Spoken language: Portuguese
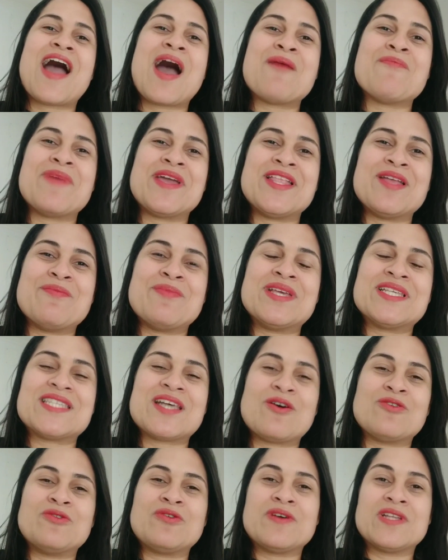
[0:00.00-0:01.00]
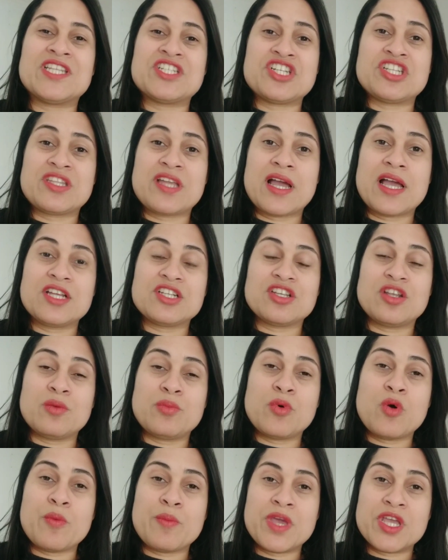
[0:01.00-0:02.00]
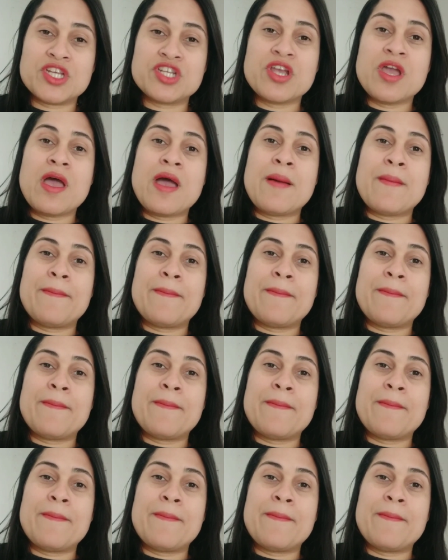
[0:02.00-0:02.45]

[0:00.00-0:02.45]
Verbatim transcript: A média mensal do quanto a gente está gastando por mês